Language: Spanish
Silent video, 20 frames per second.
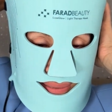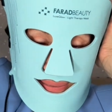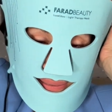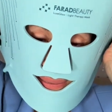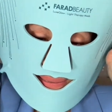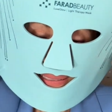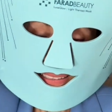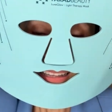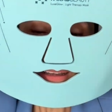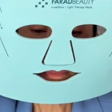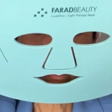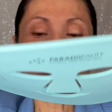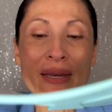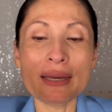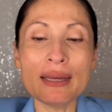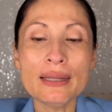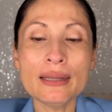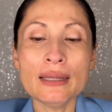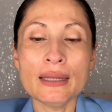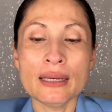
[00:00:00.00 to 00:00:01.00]
y
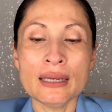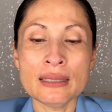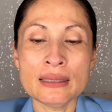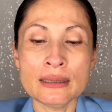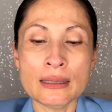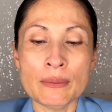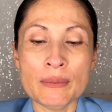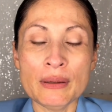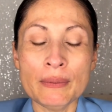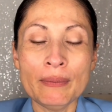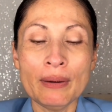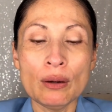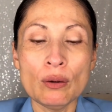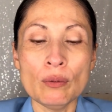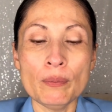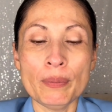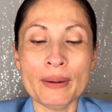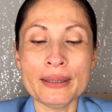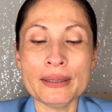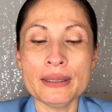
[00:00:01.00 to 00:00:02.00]
también esta misma
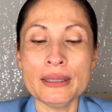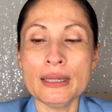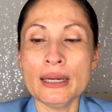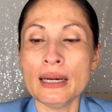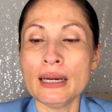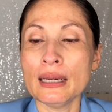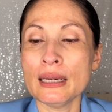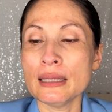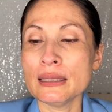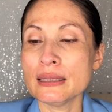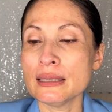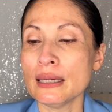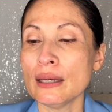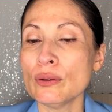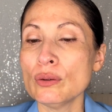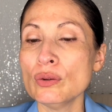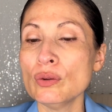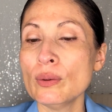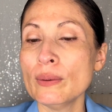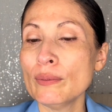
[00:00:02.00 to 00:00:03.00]
compañía ha
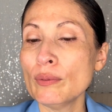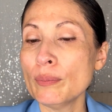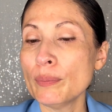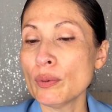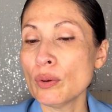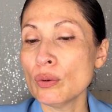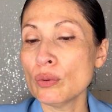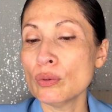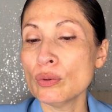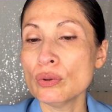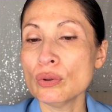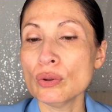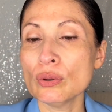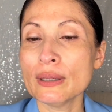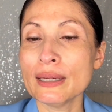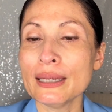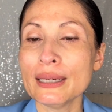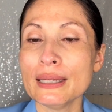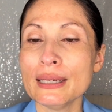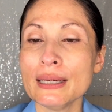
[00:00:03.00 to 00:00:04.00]
lanzado un nuevo producto
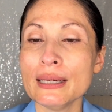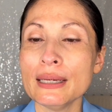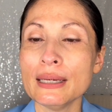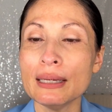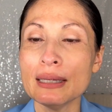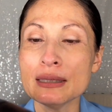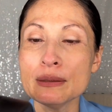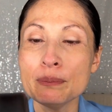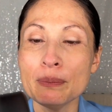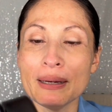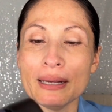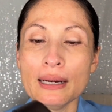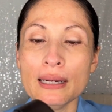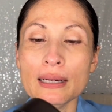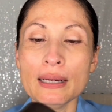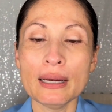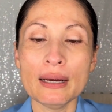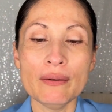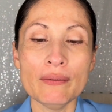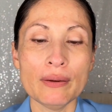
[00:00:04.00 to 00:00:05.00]
que es para
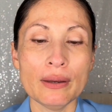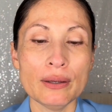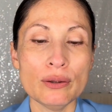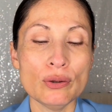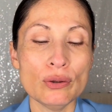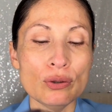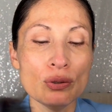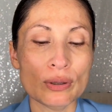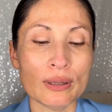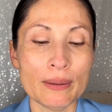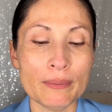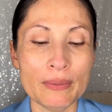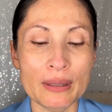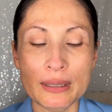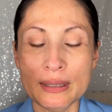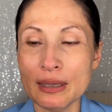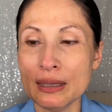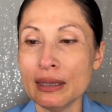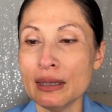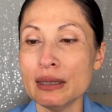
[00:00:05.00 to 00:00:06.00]
el cabello. Yo también
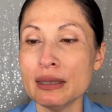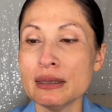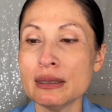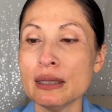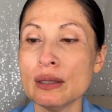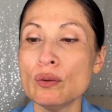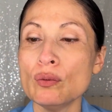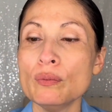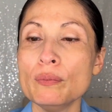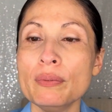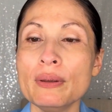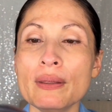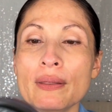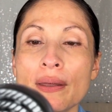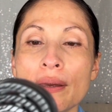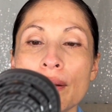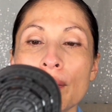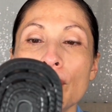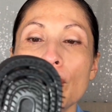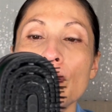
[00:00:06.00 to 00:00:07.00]
ya les hice un
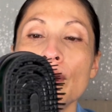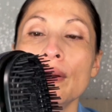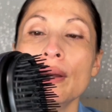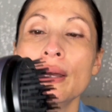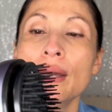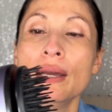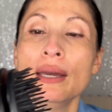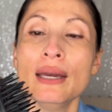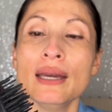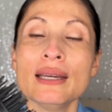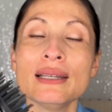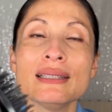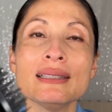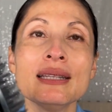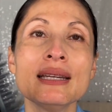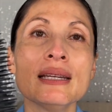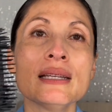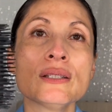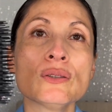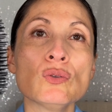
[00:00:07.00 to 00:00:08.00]
video.
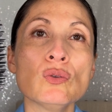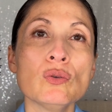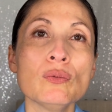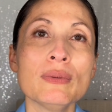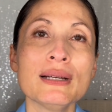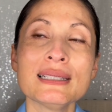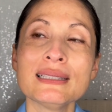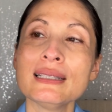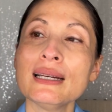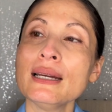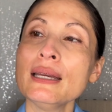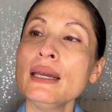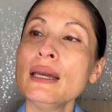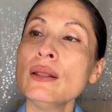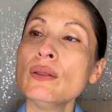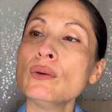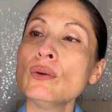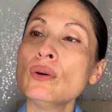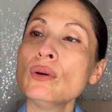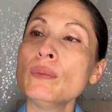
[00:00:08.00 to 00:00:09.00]
Este es un
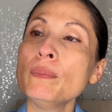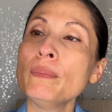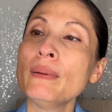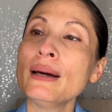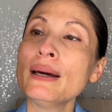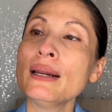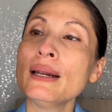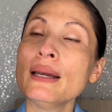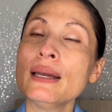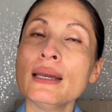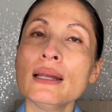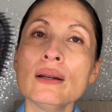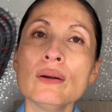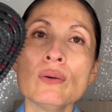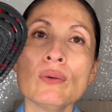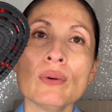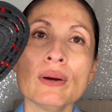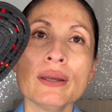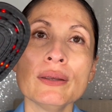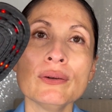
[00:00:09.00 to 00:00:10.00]
masajeador para el
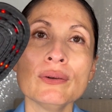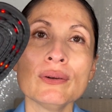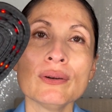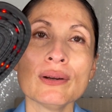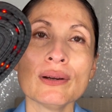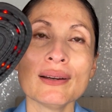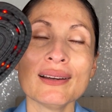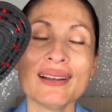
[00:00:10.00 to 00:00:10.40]
cuello,